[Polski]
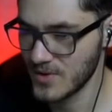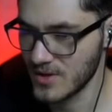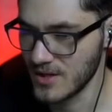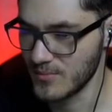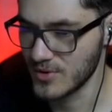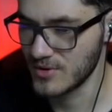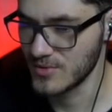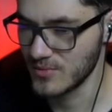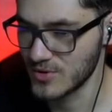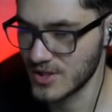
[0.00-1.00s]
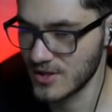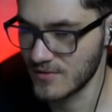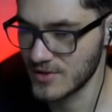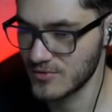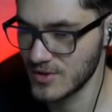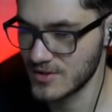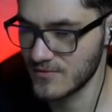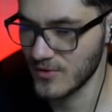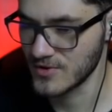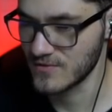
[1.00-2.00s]
Okej, okay, pod tym się muszę kierować. Tu jest
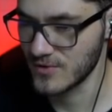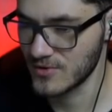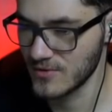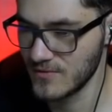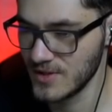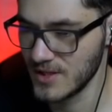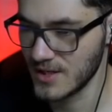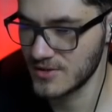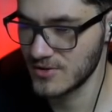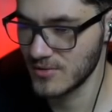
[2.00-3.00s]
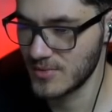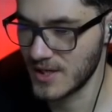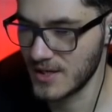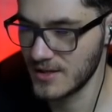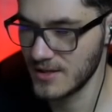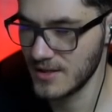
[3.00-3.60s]
fosfor, to widać, dobra.